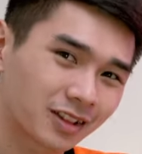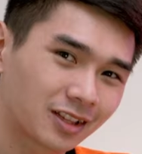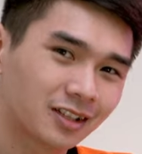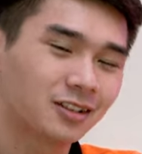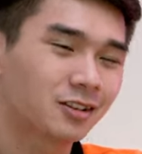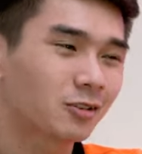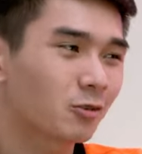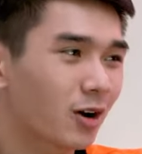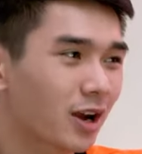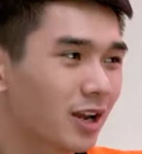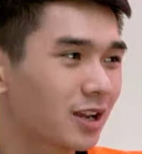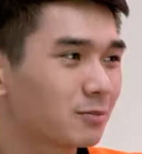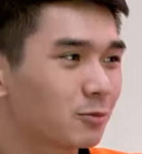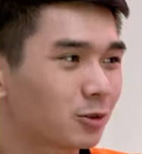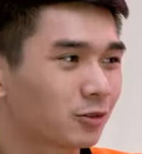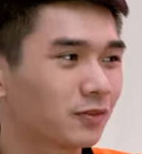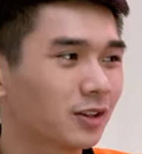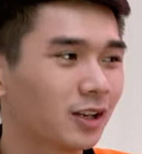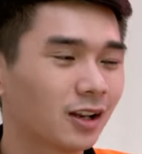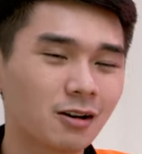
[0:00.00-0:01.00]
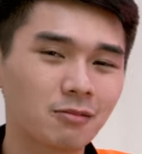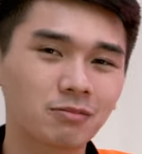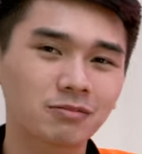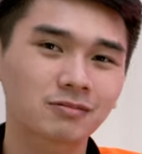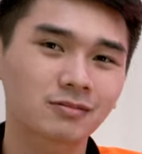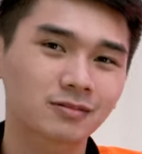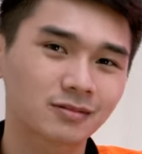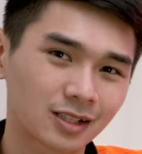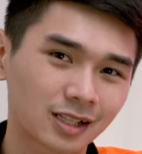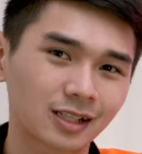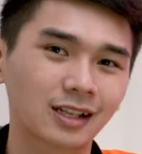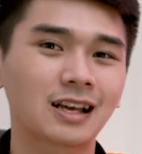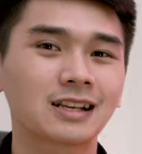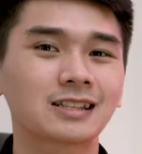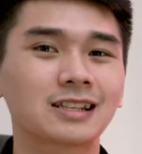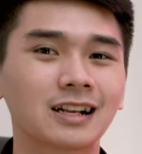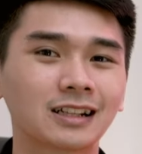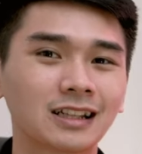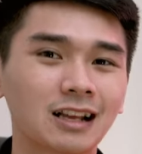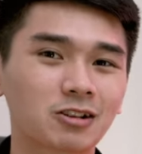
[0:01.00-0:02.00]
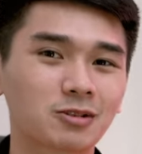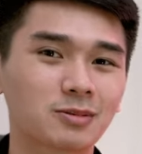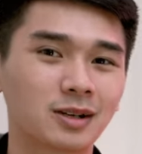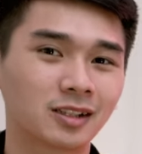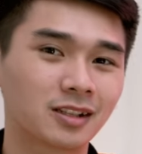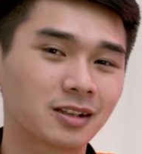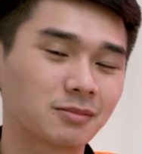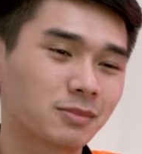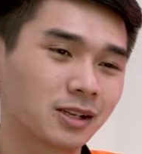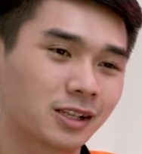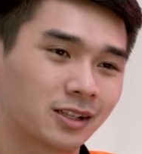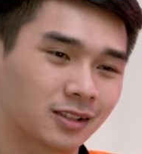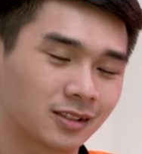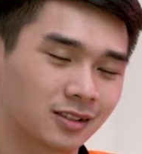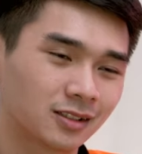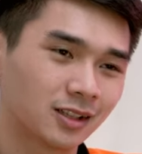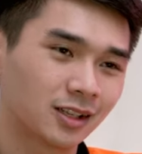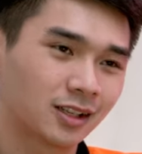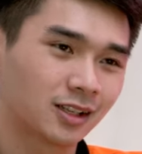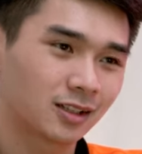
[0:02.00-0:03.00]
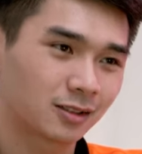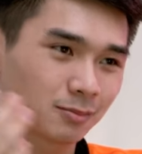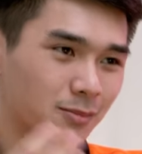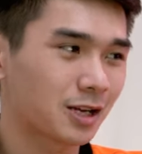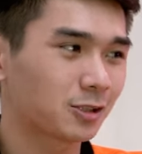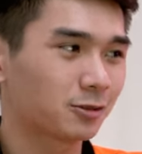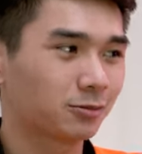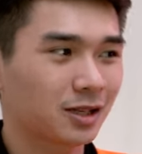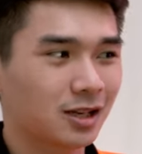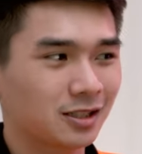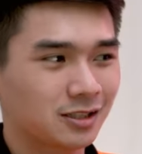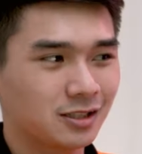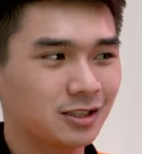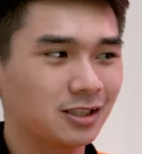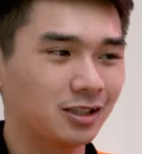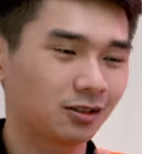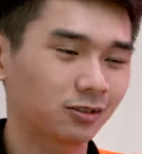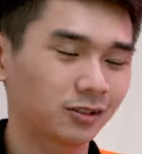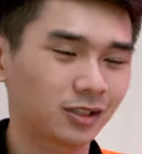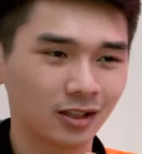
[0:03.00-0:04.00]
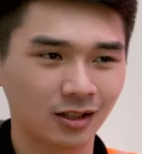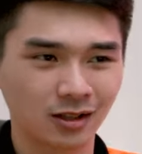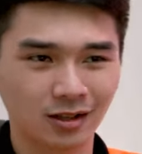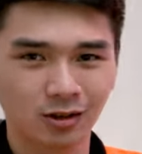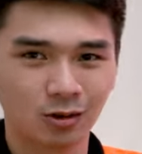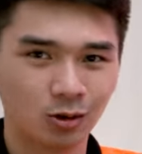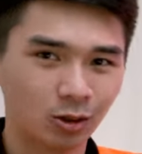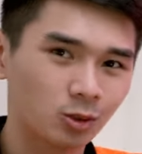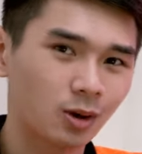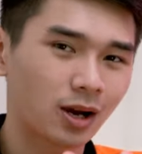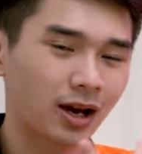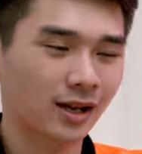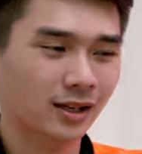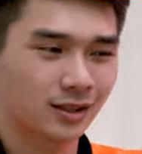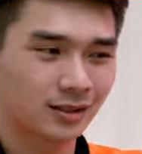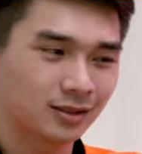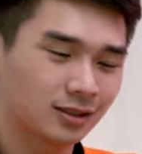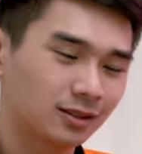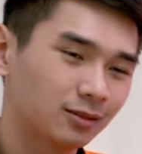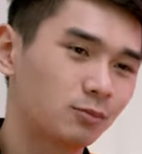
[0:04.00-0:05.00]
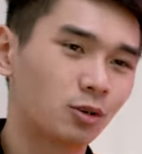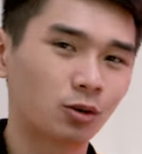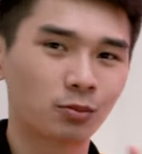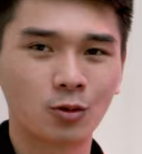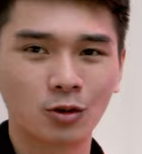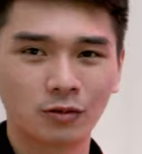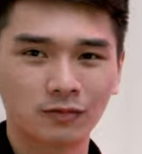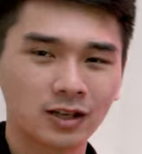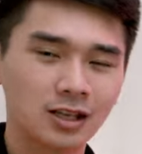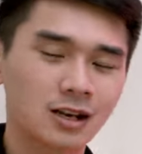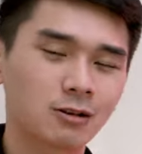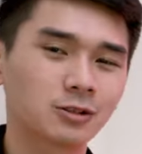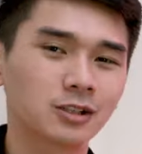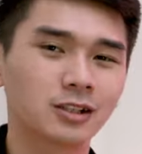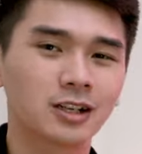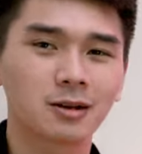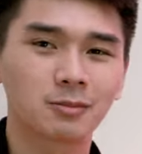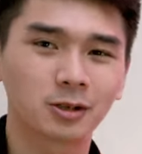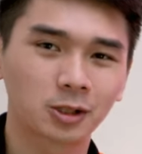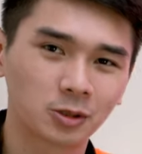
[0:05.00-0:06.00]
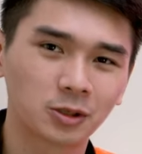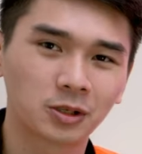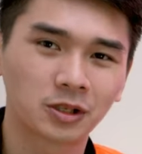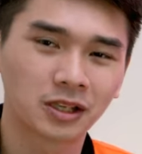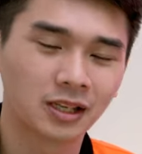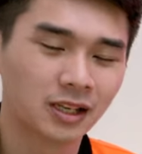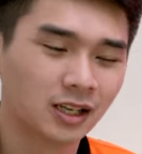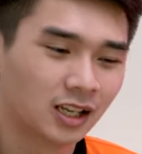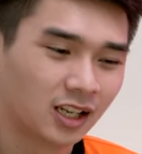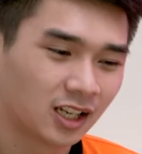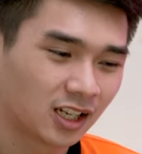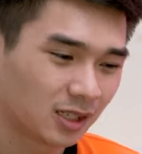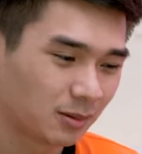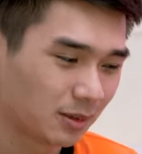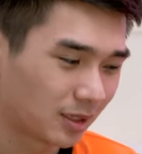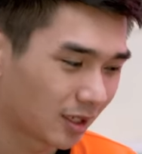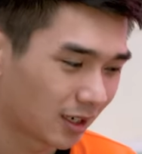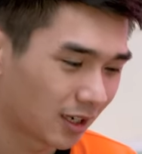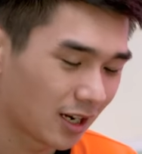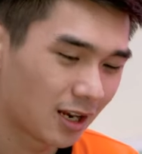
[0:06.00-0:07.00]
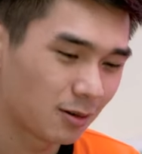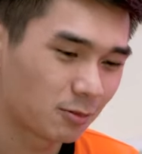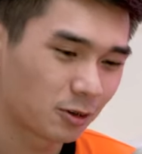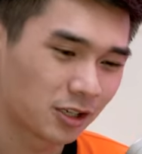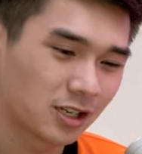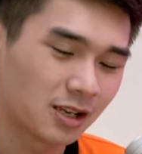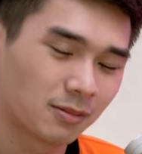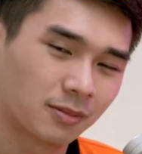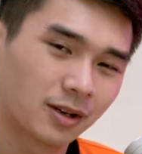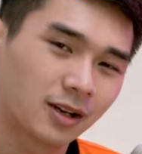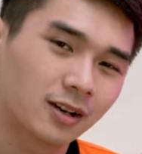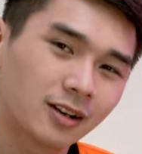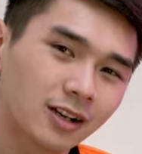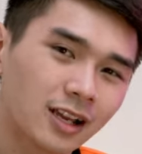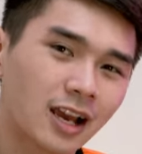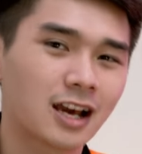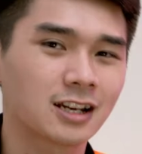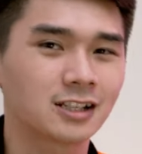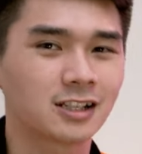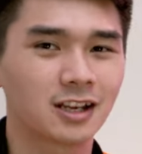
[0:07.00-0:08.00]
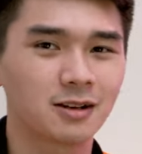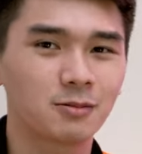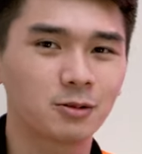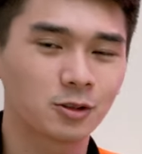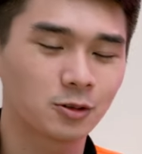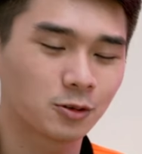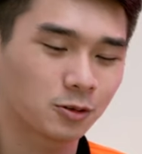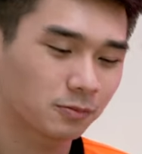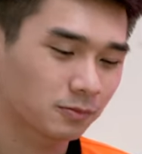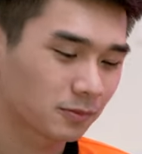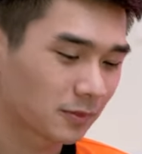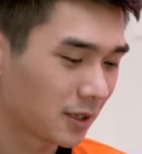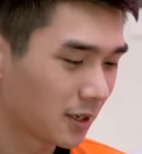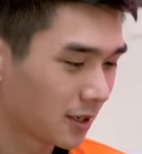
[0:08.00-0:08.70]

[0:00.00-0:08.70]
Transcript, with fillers: tự quay một vlog thật là sáng tạo cho bản thân mình, mà chúng ta sẽ chỉ có thể đối thoại một một với nhau như thế này mà thôi. Thì mình thấy đây là một cái điểm hơi hạn chế một chút.